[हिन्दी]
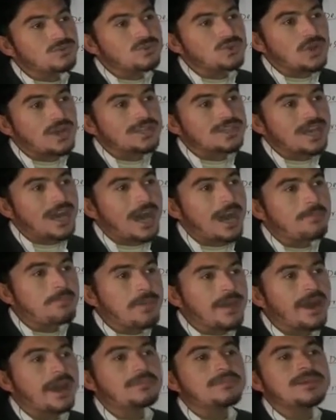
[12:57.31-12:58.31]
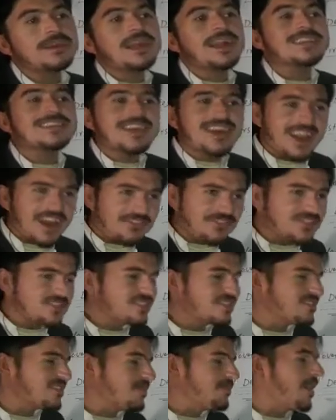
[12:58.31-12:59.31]
जो जहां पे हम नट का लफज
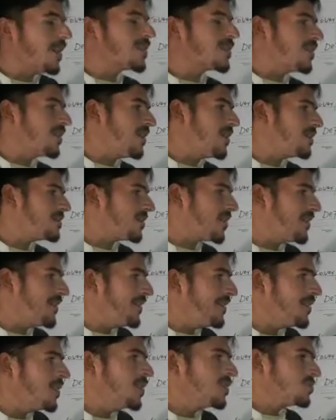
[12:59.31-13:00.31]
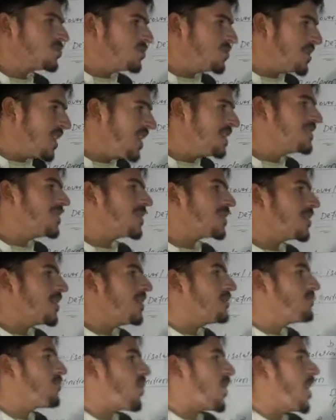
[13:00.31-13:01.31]
इस्तेमाल कर लेते हैं तो याद
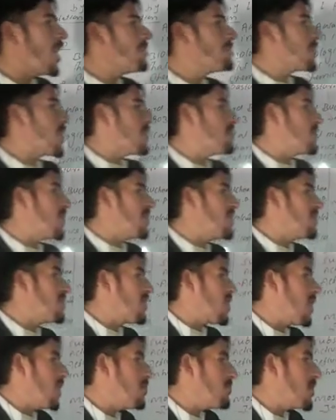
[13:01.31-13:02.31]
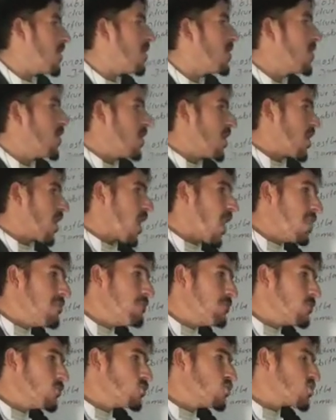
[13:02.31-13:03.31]
रखना वहां पे हमारी जहन में
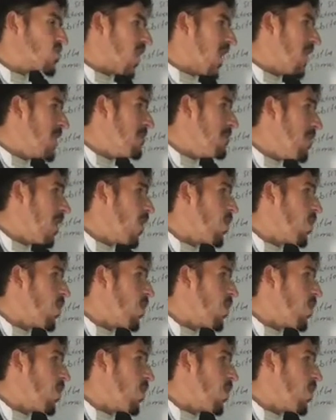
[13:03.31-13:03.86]
राइबोजाइम